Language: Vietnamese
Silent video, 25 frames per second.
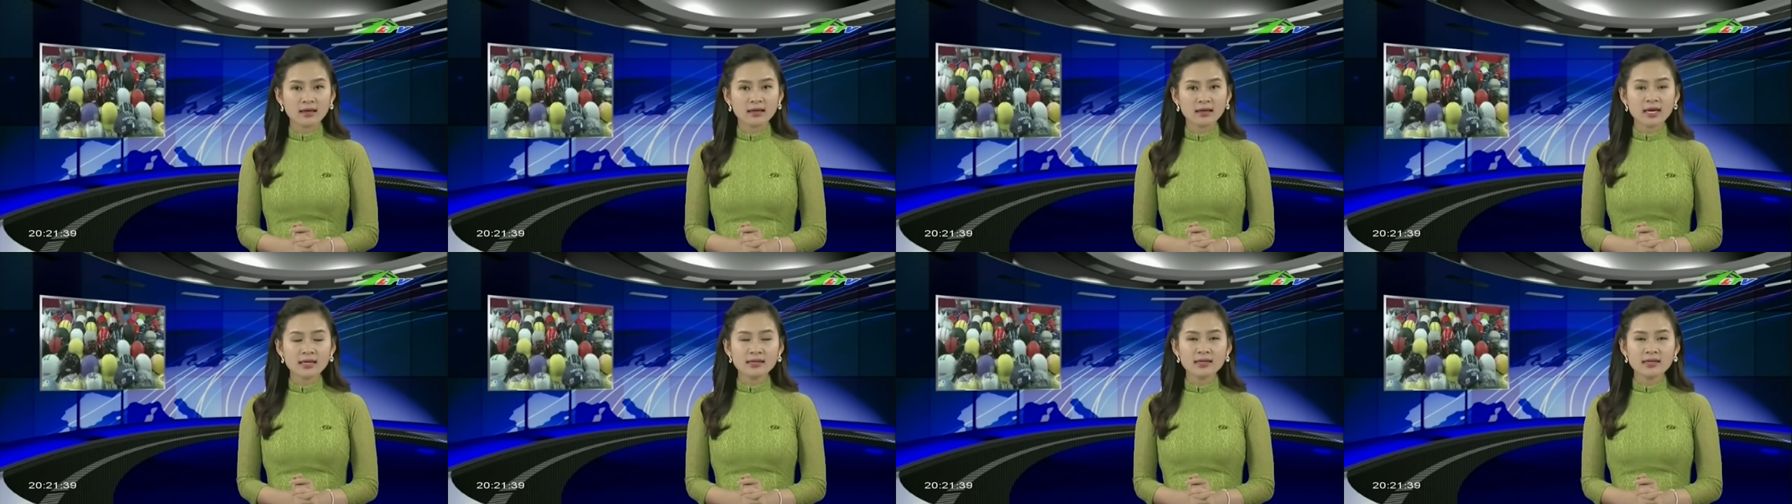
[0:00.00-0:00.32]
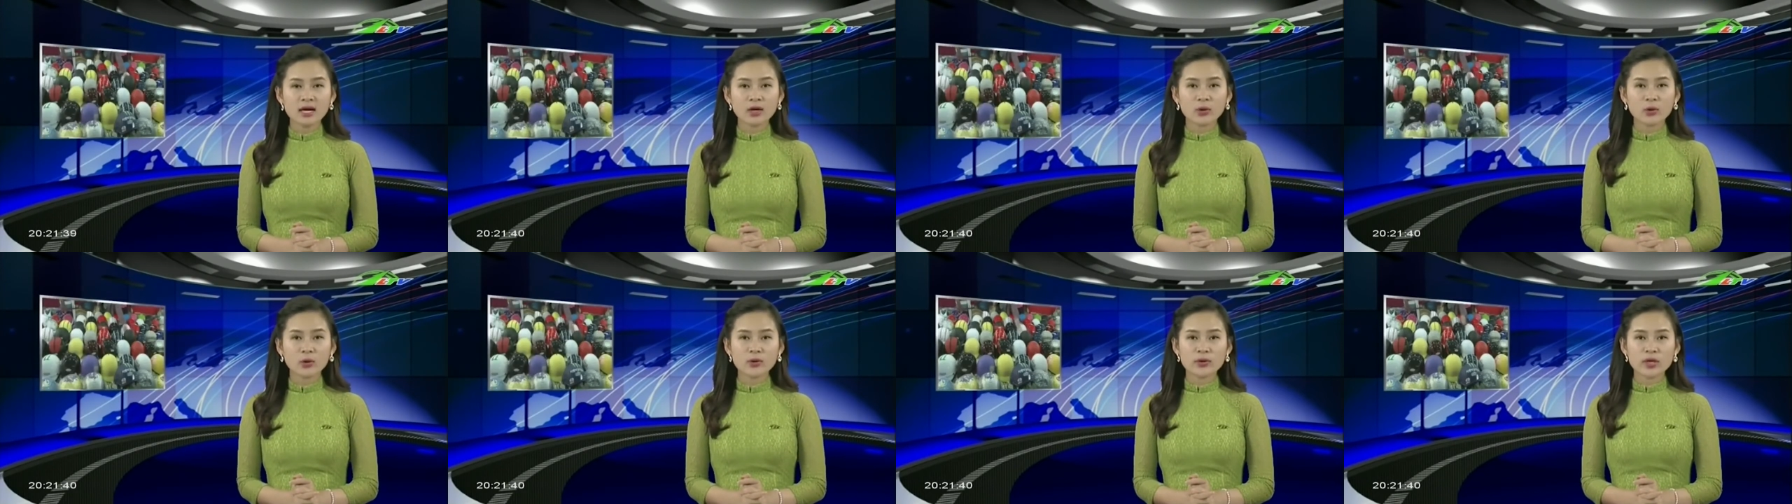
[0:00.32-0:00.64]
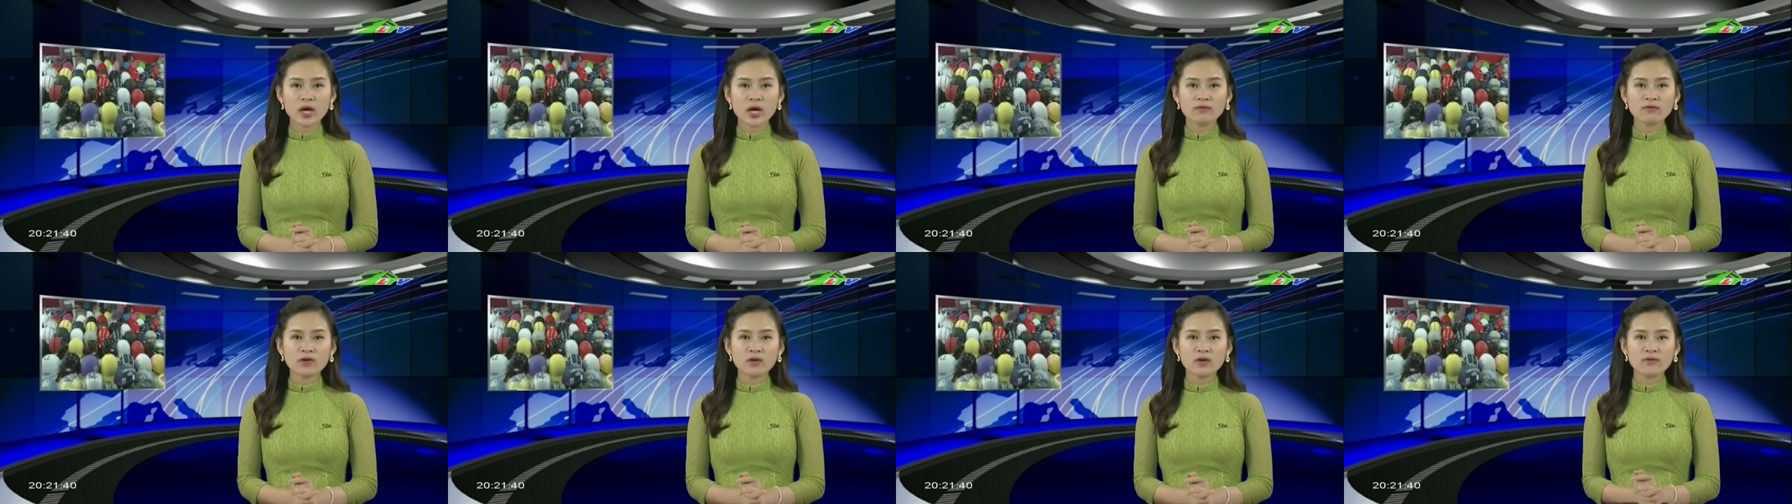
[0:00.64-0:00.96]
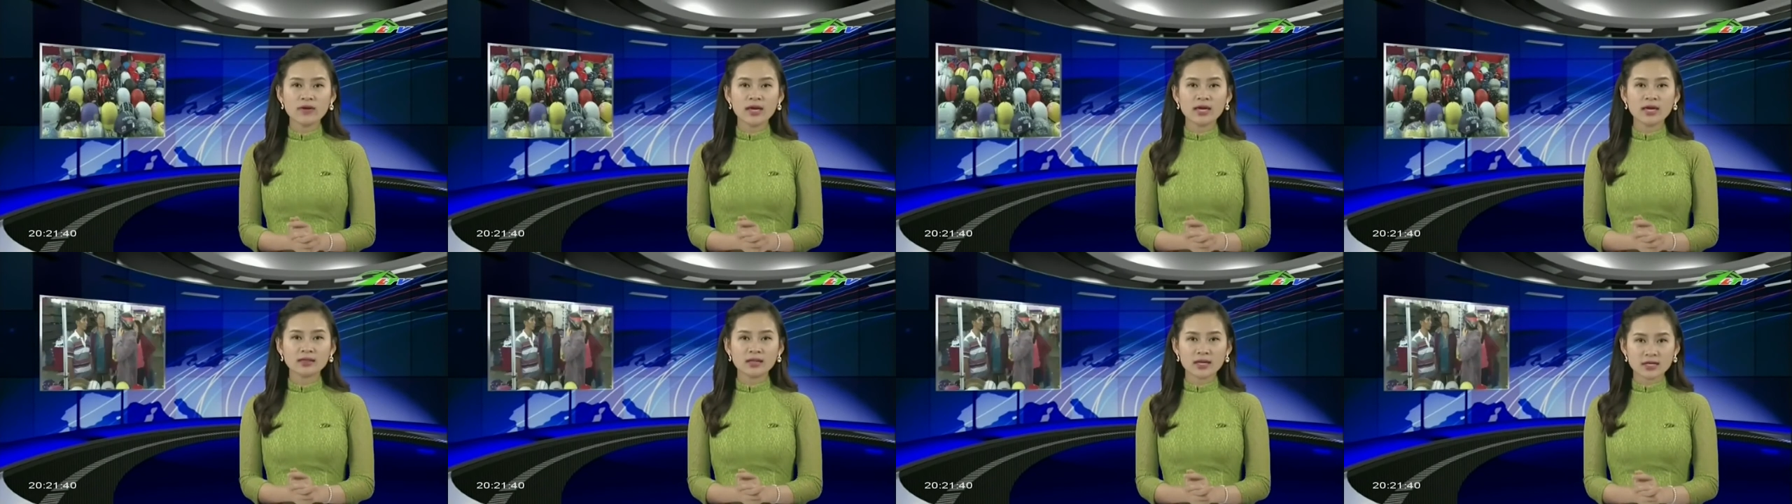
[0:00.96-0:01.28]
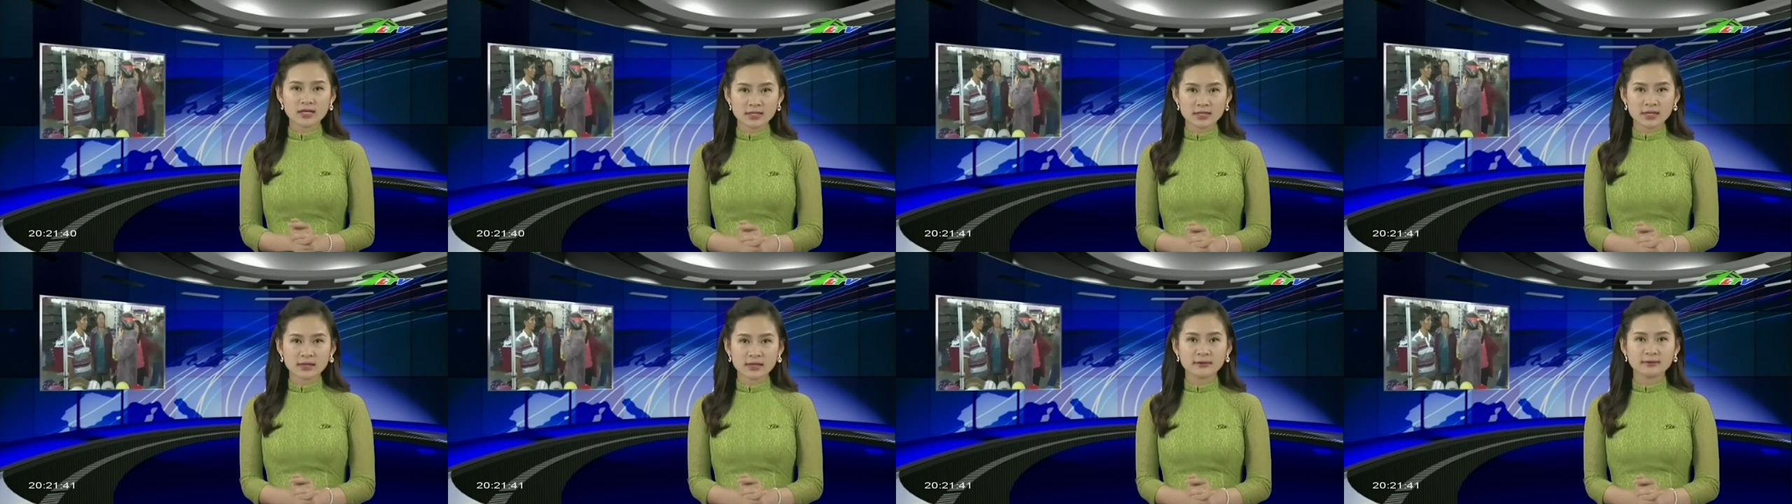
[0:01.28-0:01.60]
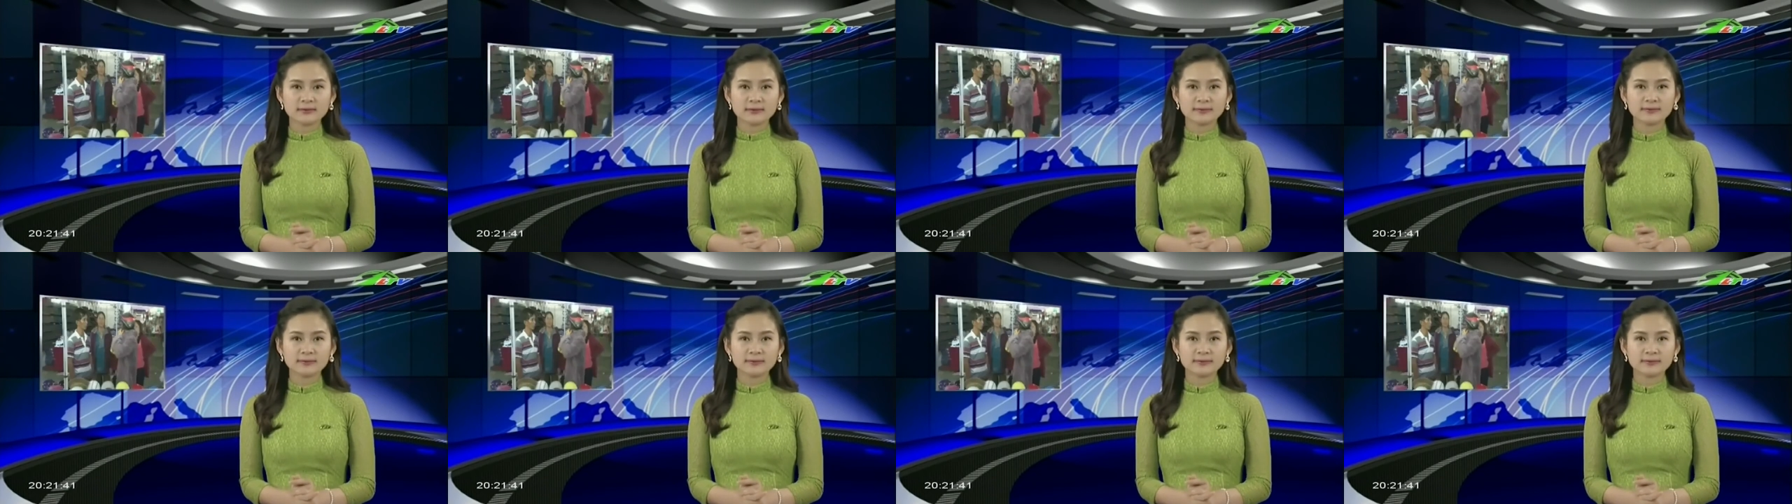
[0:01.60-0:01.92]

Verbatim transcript: ghi nhận của nhóm phóng viên thời sự.